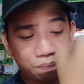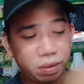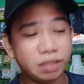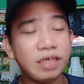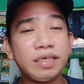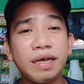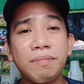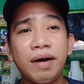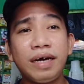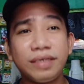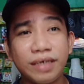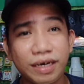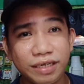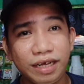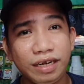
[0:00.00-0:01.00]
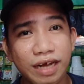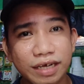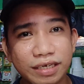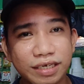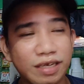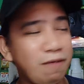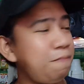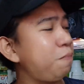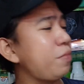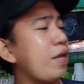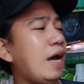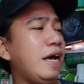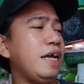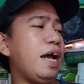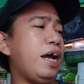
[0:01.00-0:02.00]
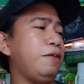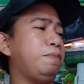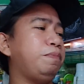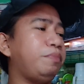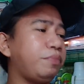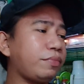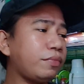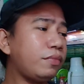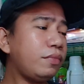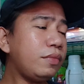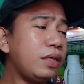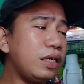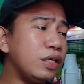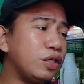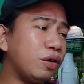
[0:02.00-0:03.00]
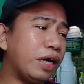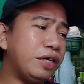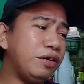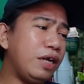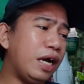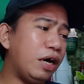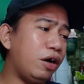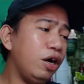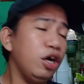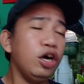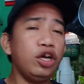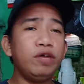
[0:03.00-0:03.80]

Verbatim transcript: pwede sa mga sardinas ayan So, ganun lang o. Oh.